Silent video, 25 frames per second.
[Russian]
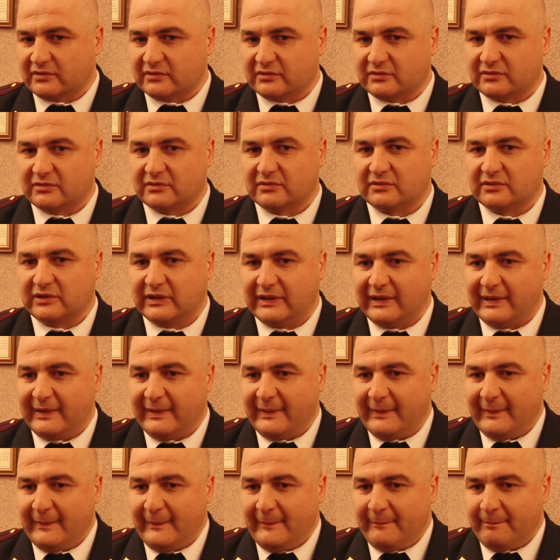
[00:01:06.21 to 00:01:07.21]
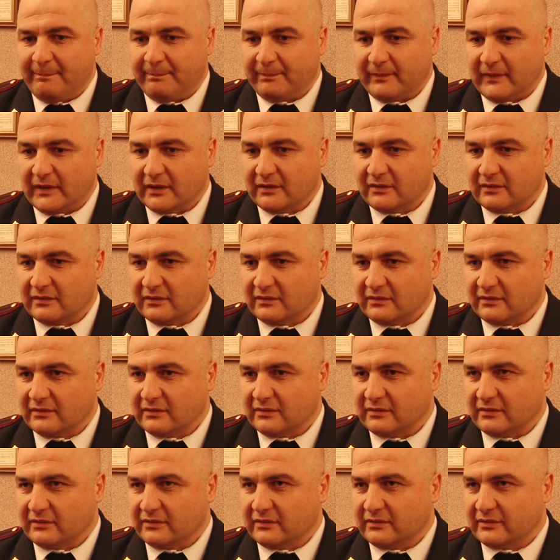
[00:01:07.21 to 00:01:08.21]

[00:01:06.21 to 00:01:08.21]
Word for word: Но Э,